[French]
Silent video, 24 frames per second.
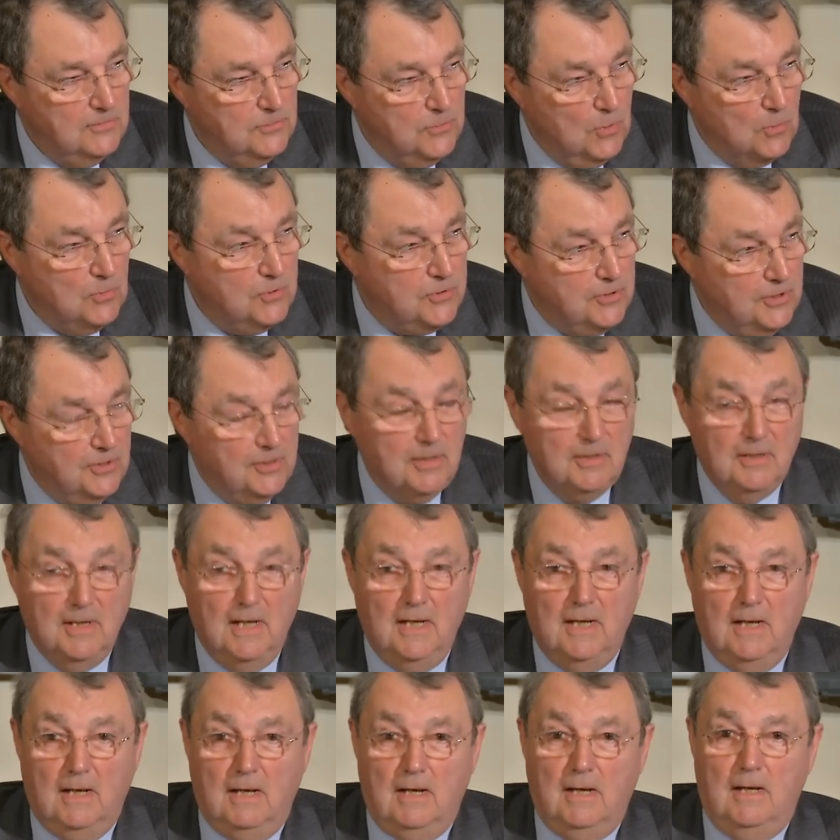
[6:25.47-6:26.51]
Donc, euh,
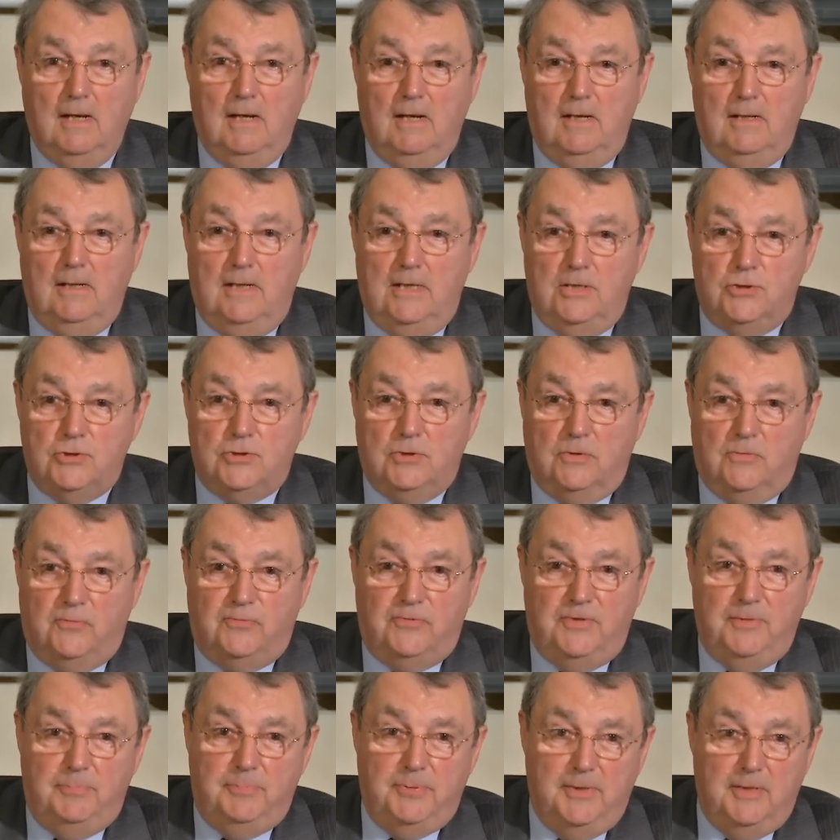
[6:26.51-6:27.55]
les gens
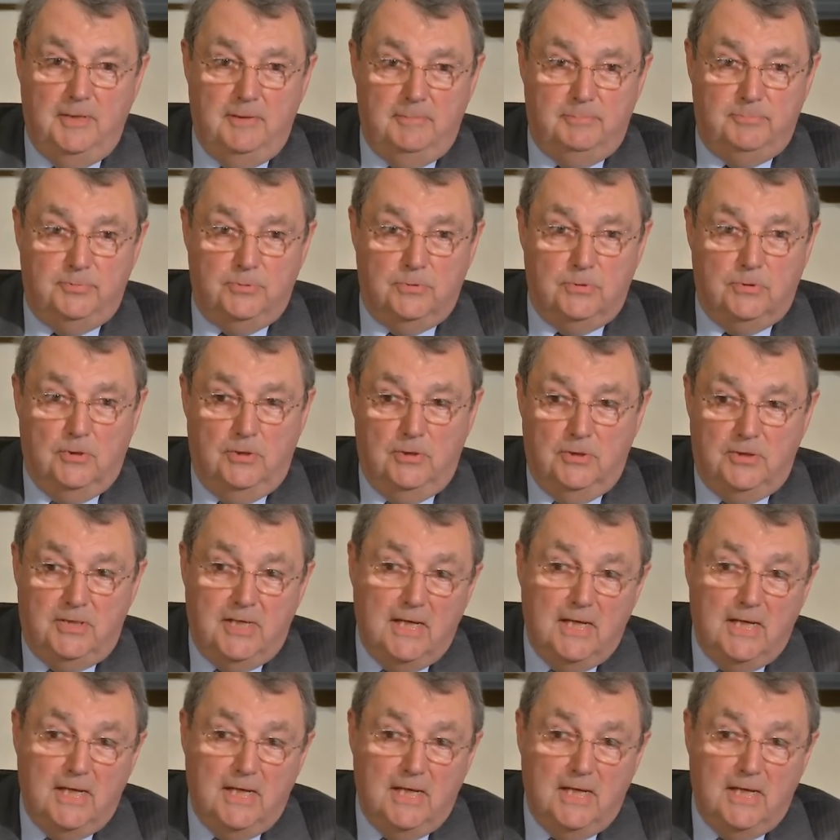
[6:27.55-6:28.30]
flippaient pour euh,